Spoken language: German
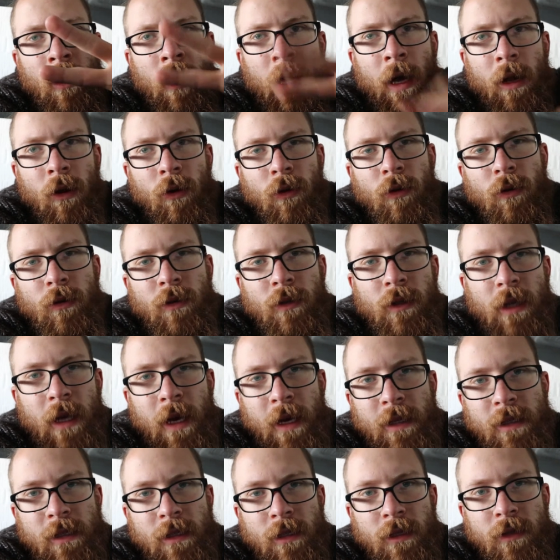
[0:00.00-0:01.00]
Hallo und
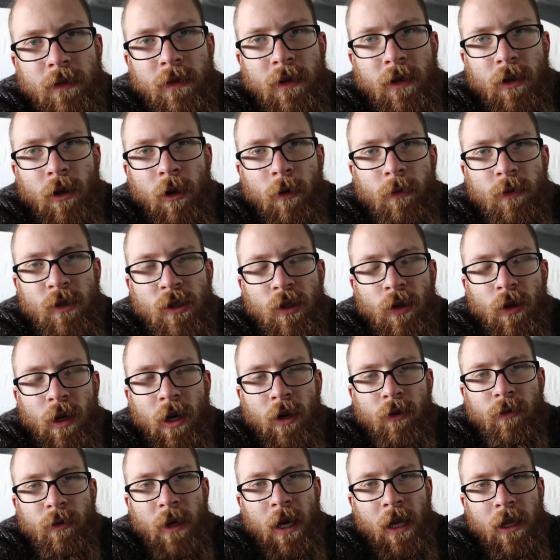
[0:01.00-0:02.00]
herzlich willkommen zurück
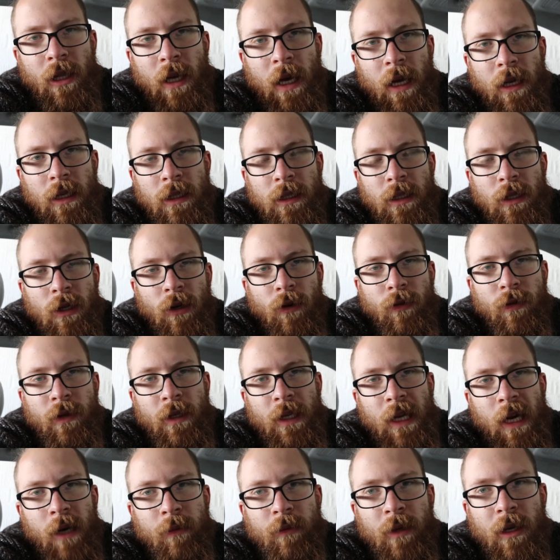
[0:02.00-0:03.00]
auf dem Kanal. Ich hoffe,
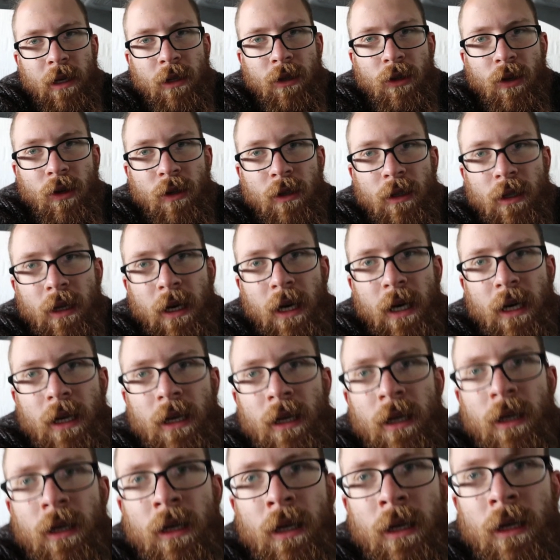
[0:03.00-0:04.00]
ihr habt einen tollen Tag.